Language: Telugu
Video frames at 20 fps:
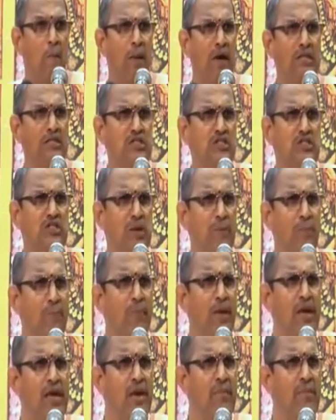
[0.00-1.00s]
మంచి
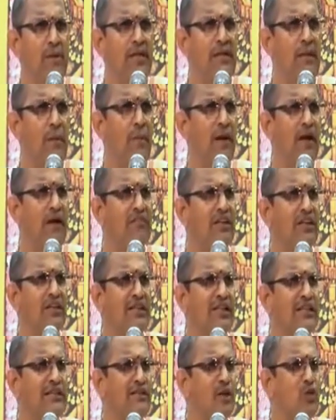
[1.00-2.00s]
బిగి మీద భగవత్
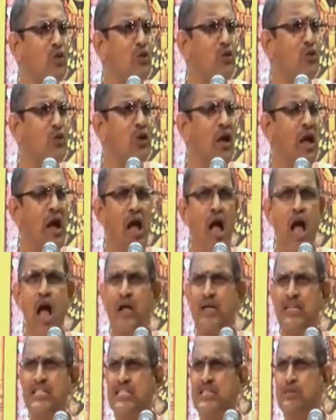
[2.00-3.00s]
కథ జరుగుతుండగా
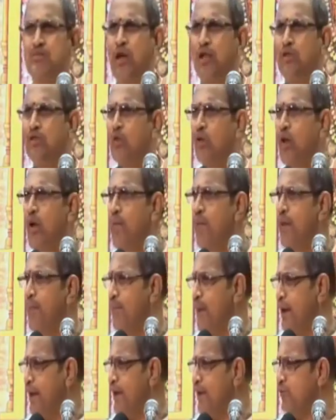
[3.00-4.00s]
అకస్మాత్తుగా మీ
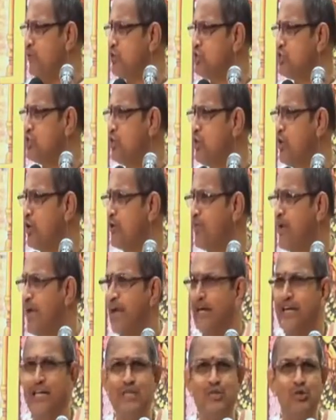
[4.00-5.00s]
పక్క కుర్చీలోకి
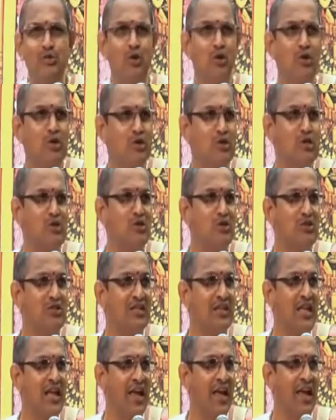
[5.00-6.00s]
వెంకటేశ్వరుడు వచ్చి
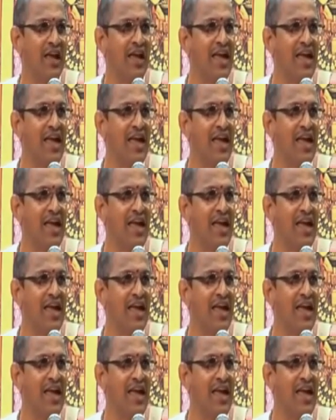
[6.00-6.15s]
కూర్చుని